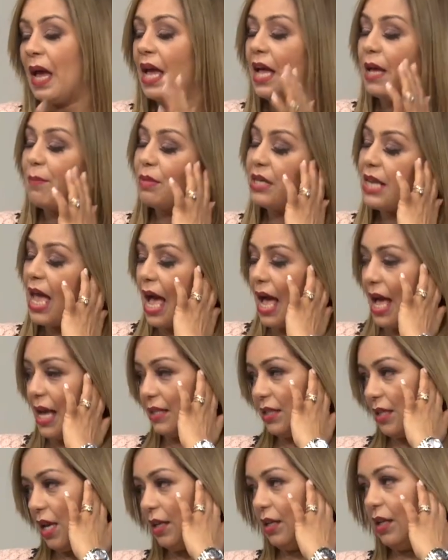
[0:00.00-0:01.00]
لا
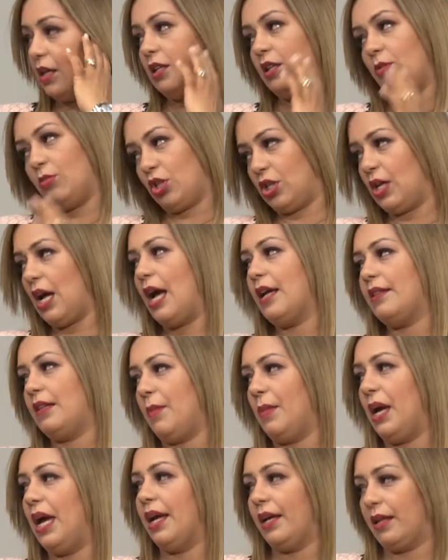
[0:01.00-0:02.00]
حسن يعني مش عاده
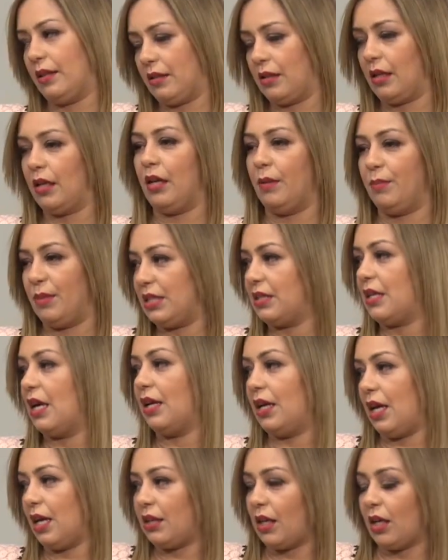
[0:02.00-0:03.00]
معاك انت
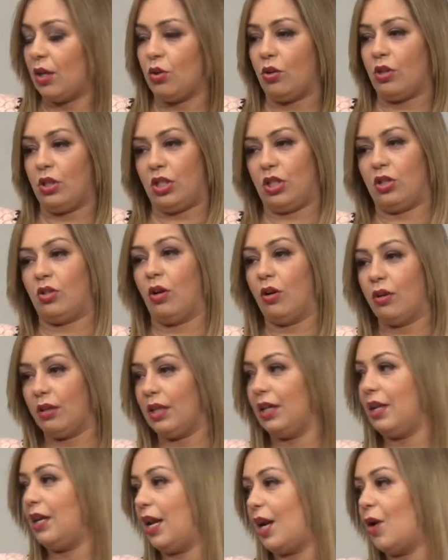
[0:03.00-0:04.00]
مستنقات غير وقعدتي
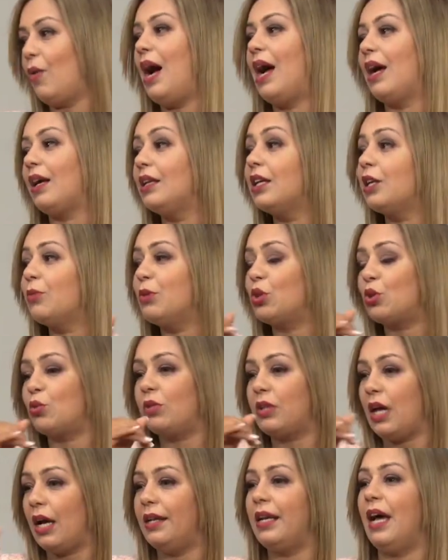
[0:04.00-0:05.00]
ترونكيل راه عقلك مش
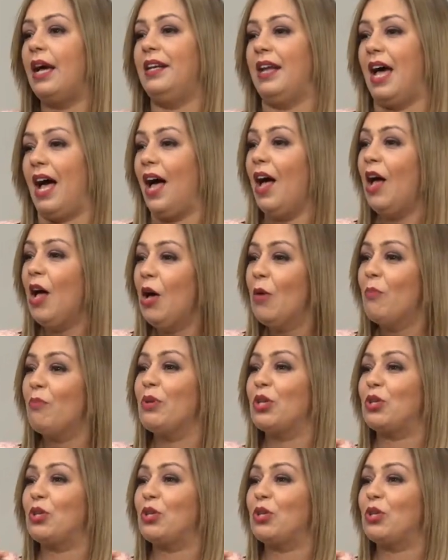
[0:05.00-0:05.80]
تاعنا هنا مش